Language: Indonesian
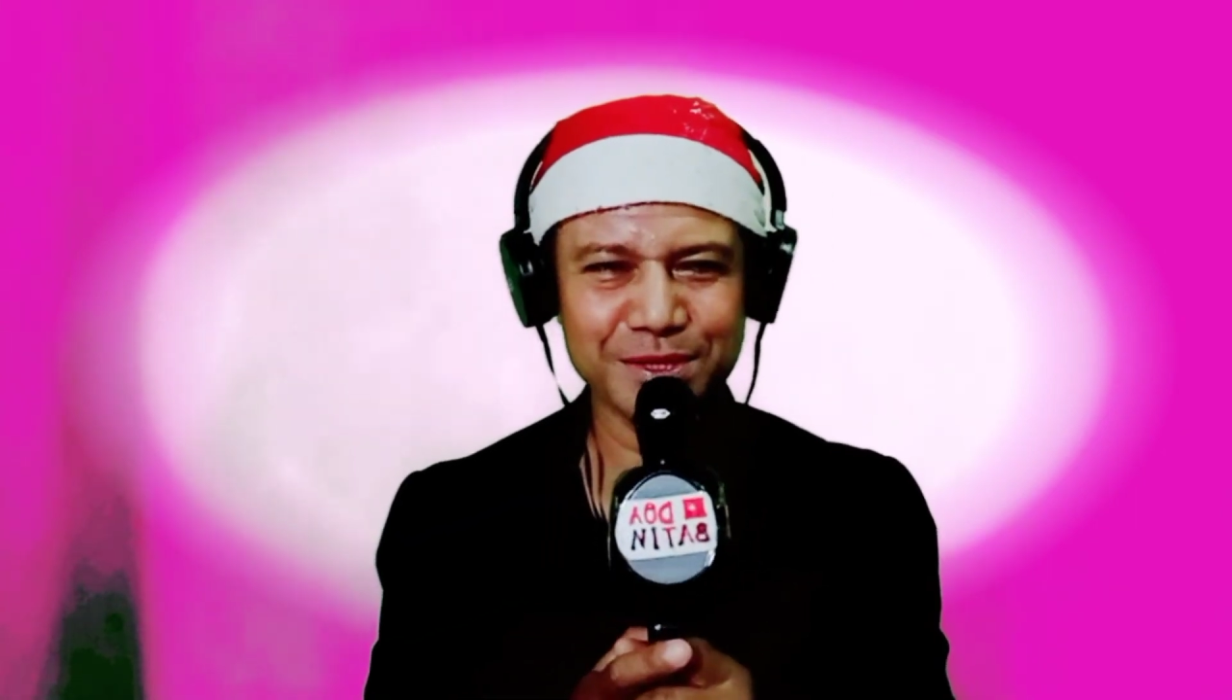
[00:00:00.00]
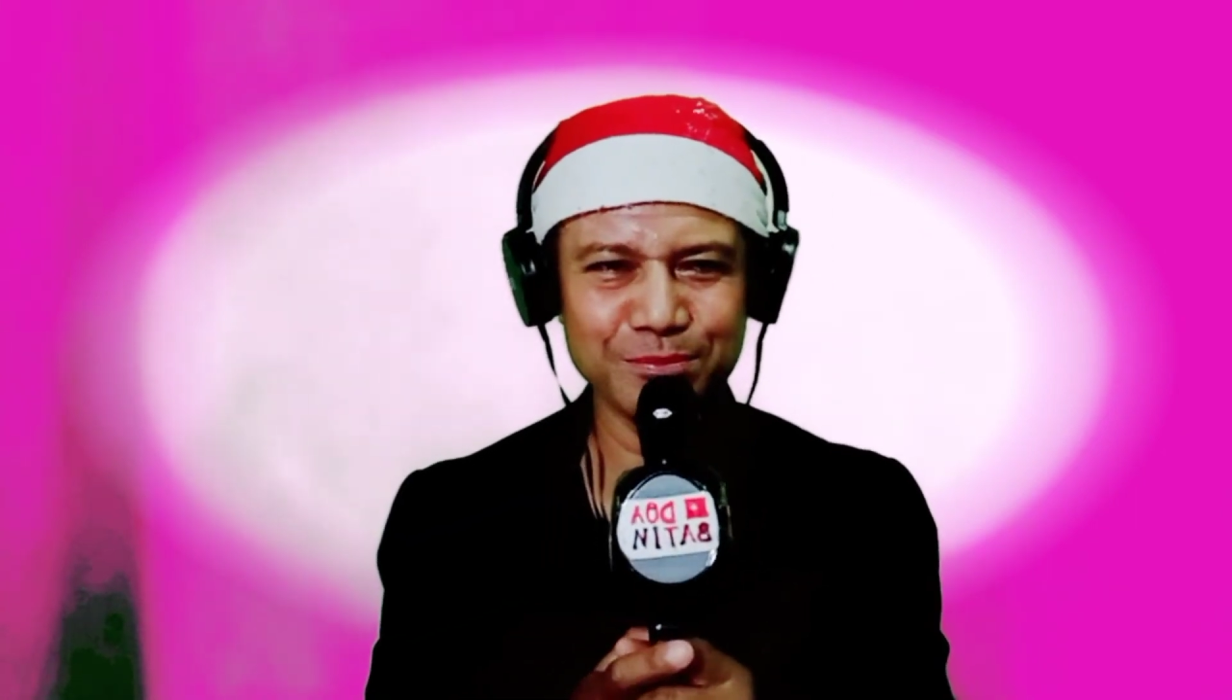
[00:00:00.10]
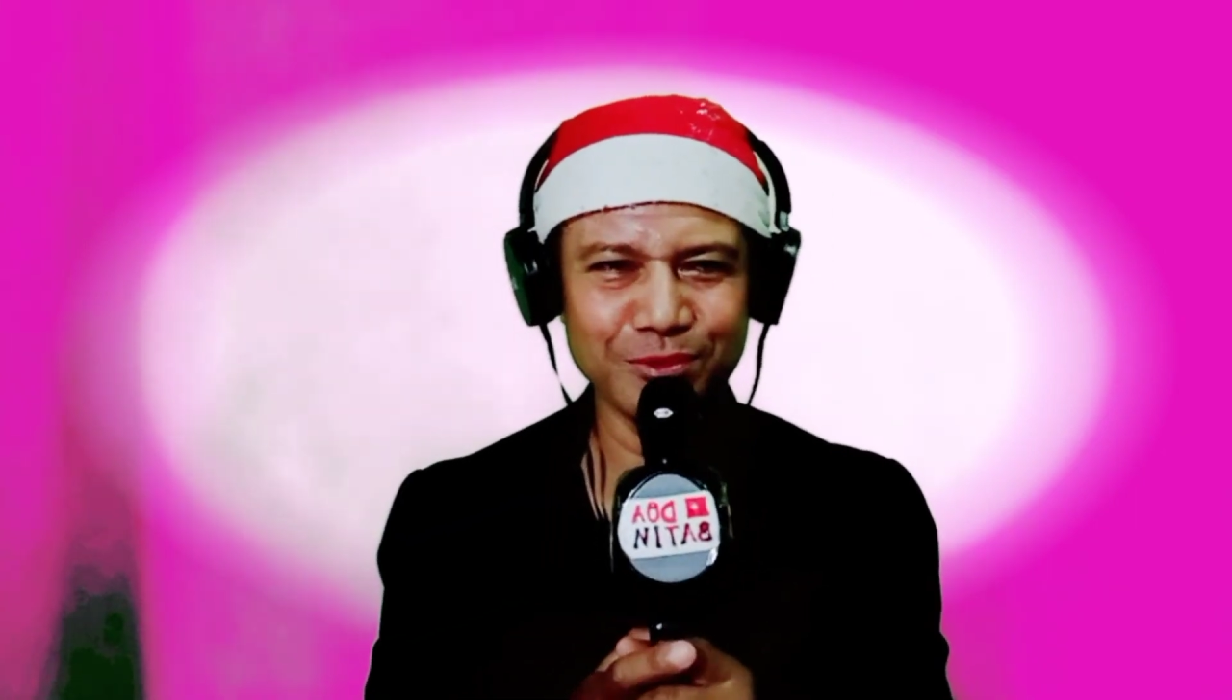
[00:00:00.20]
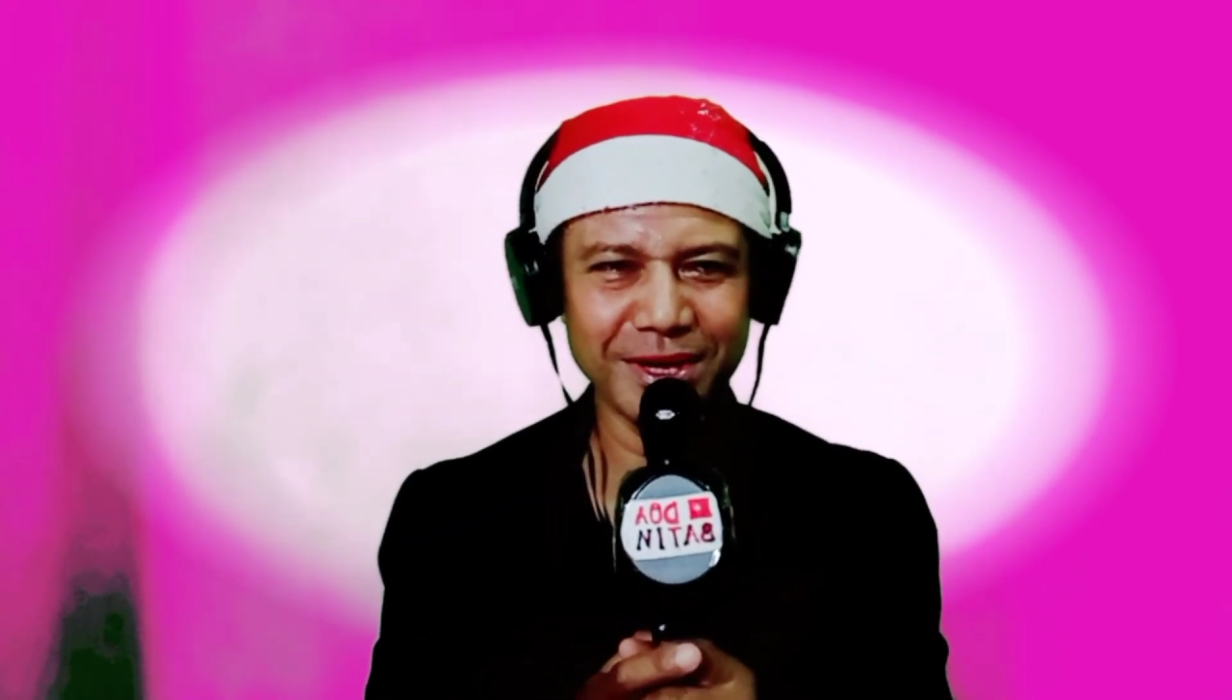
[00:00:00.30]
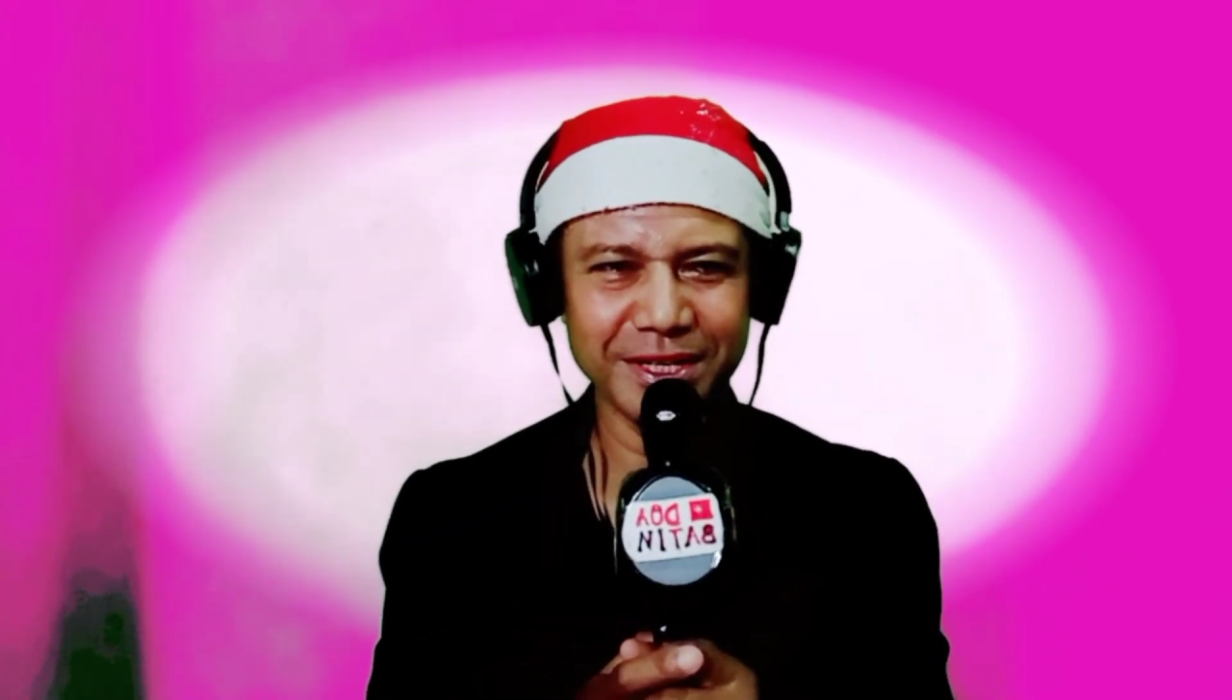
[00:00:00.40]

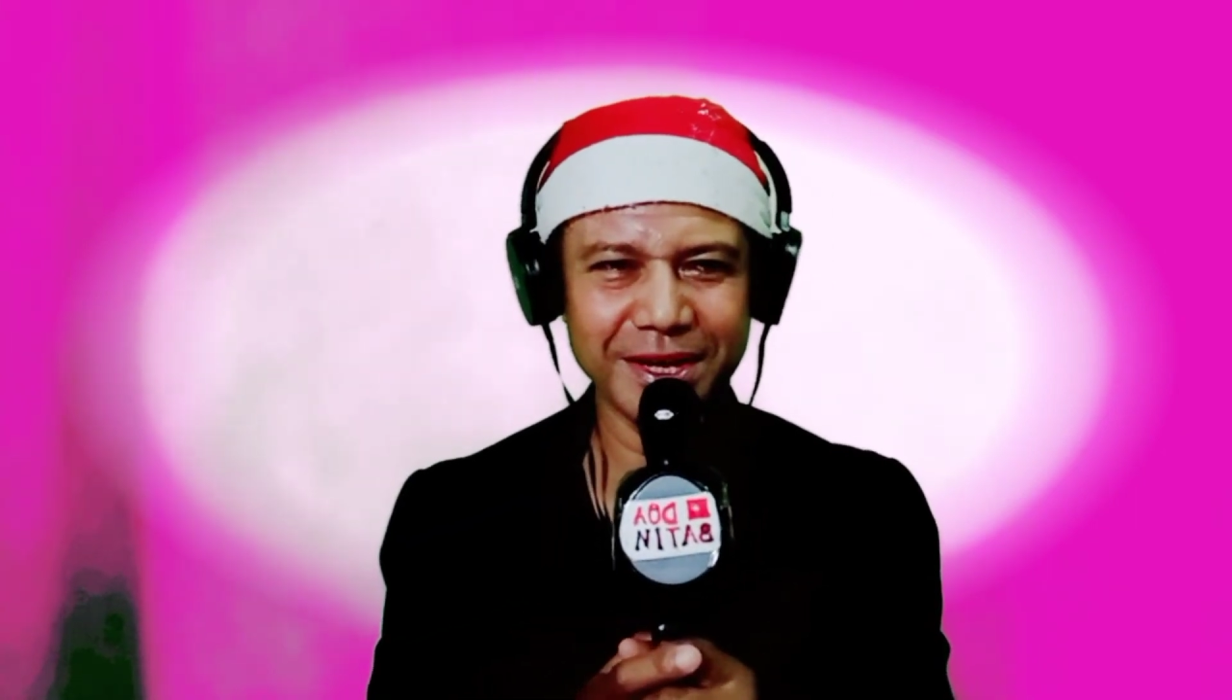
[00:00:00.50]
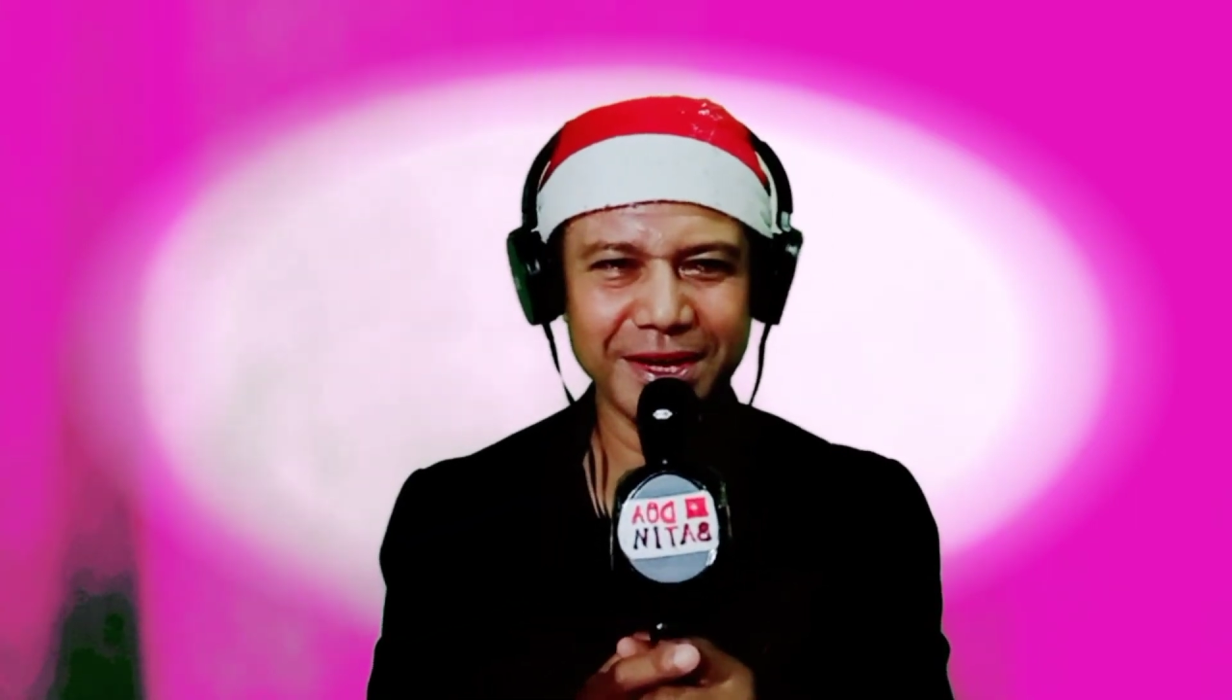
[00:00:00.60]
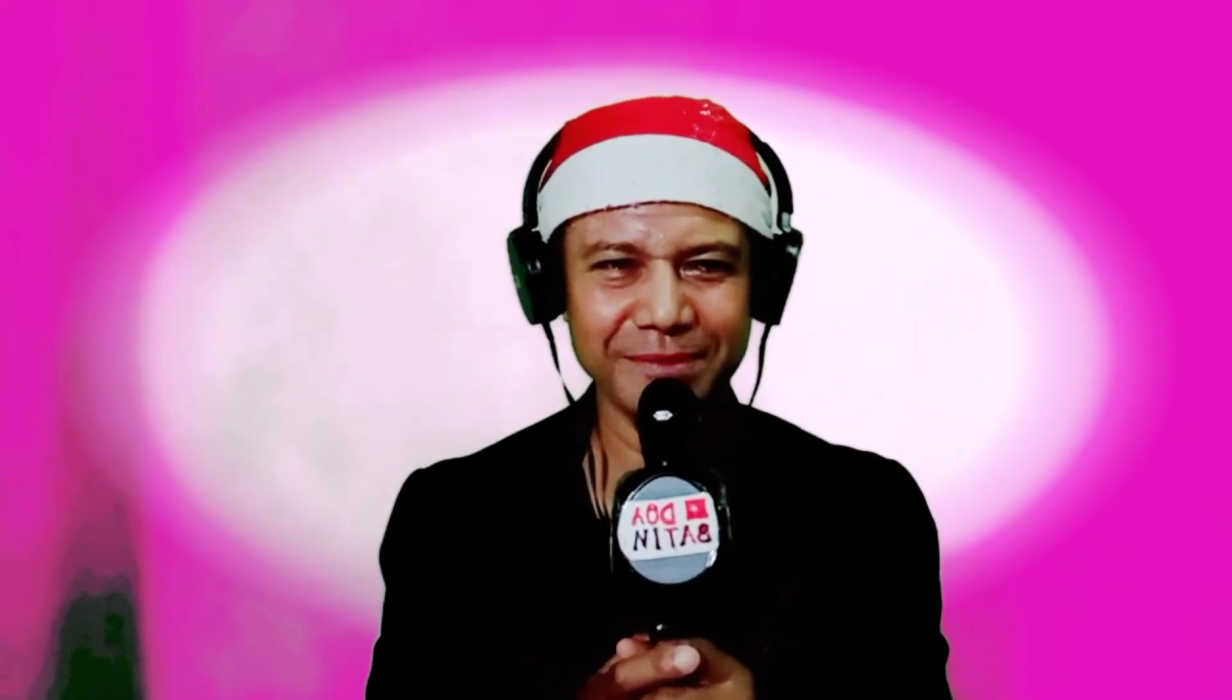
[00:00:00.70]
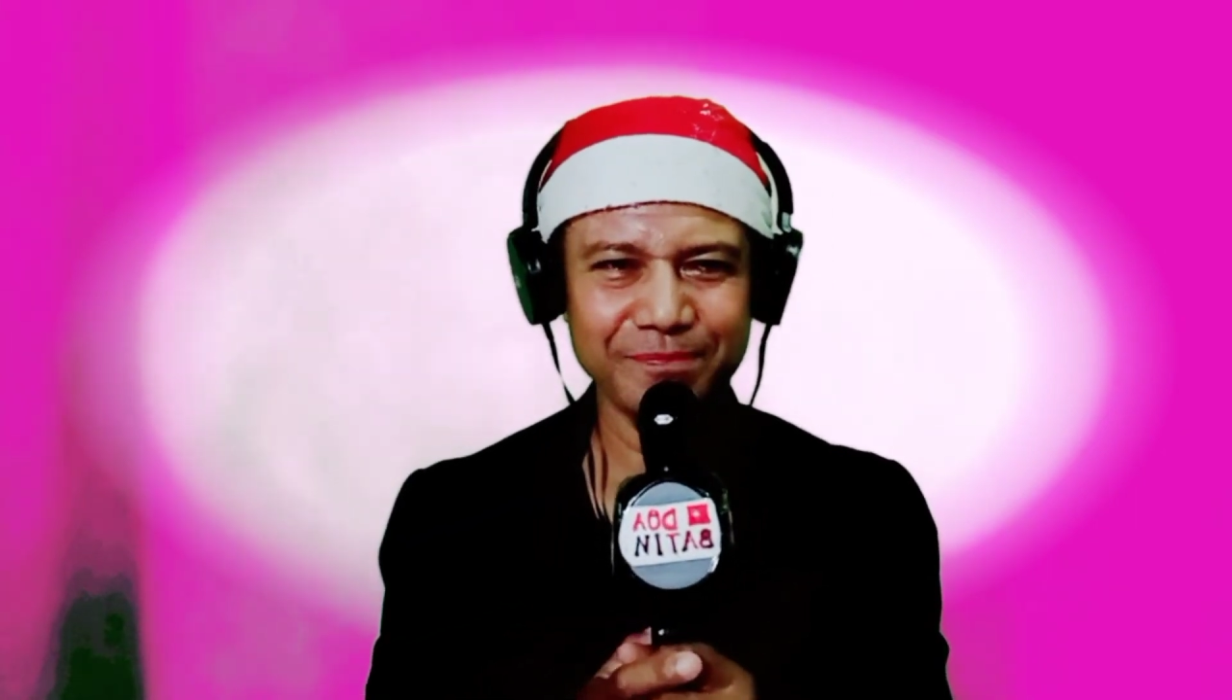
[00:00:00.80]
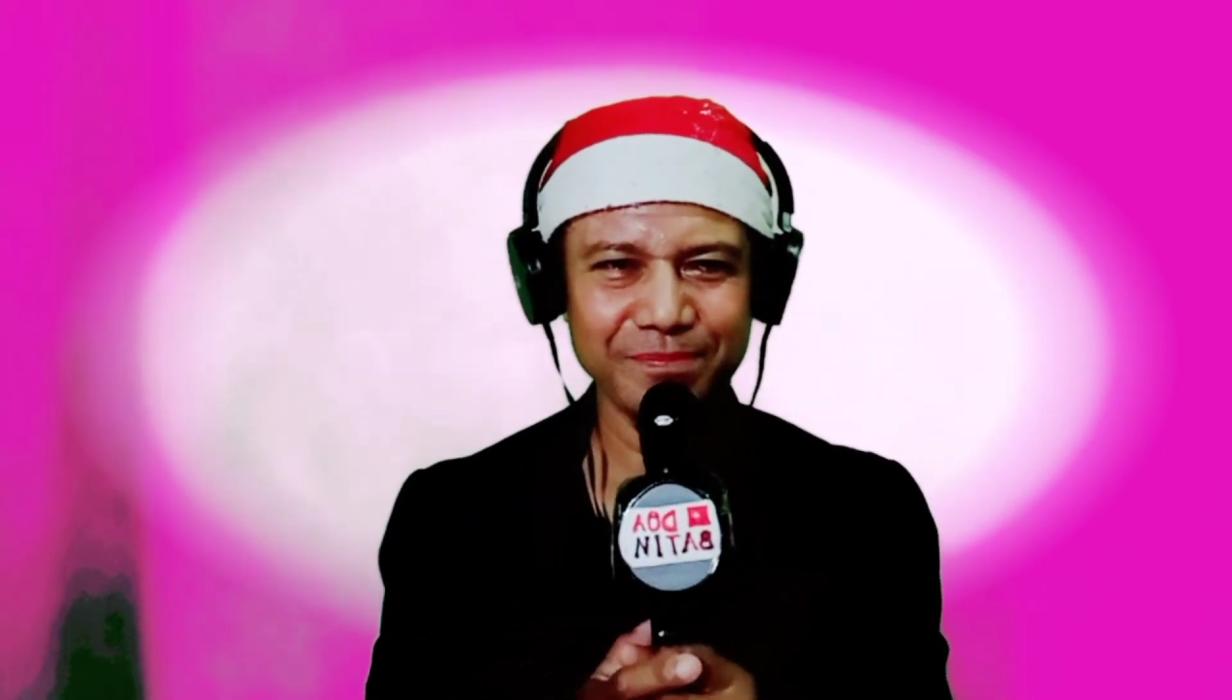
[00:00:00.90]

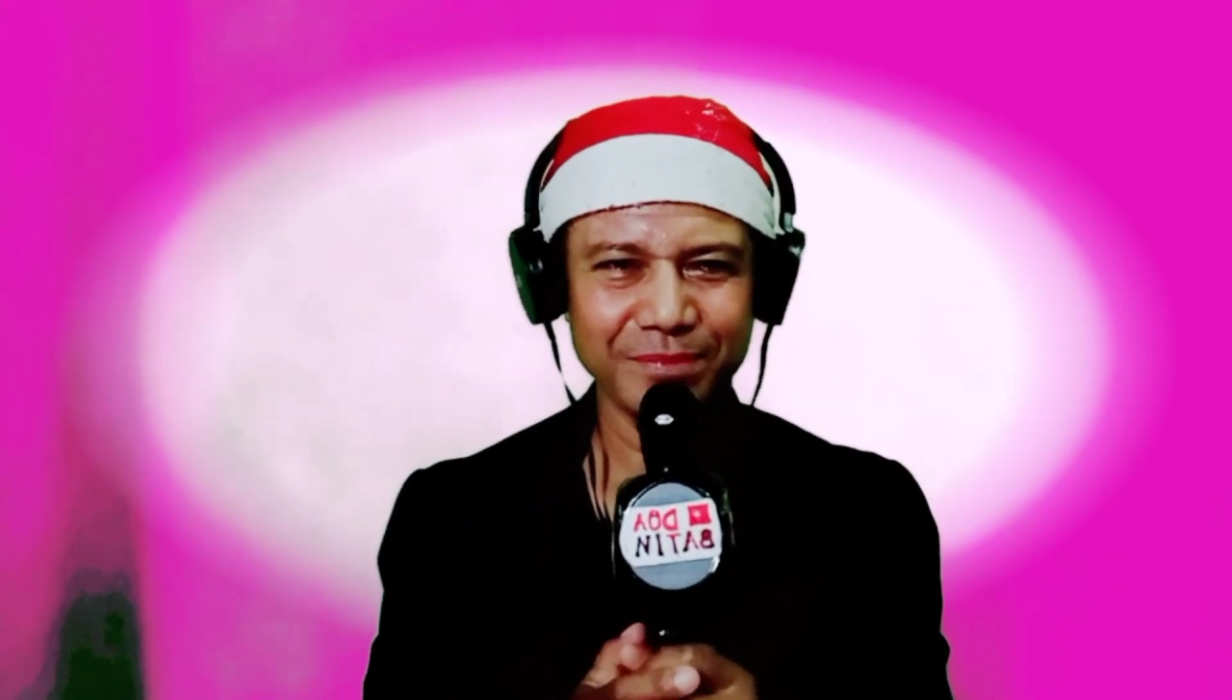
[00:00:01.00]
semuanya?